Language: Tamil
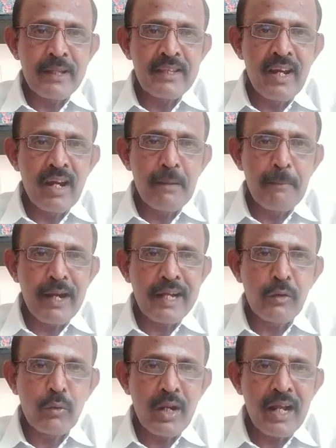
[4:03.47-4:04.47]
பதினாலு
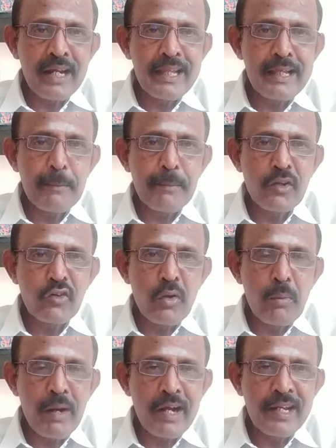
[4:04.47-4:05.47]
பாகை ஒரு கலையில்
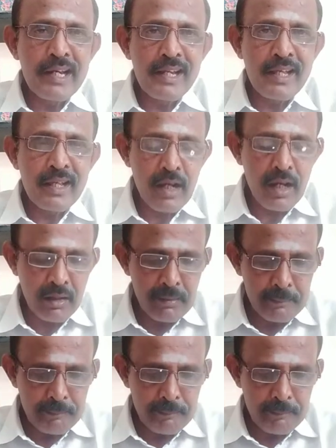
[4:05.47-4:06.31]
மிருத்யு பாகையில் இருக்கிறார்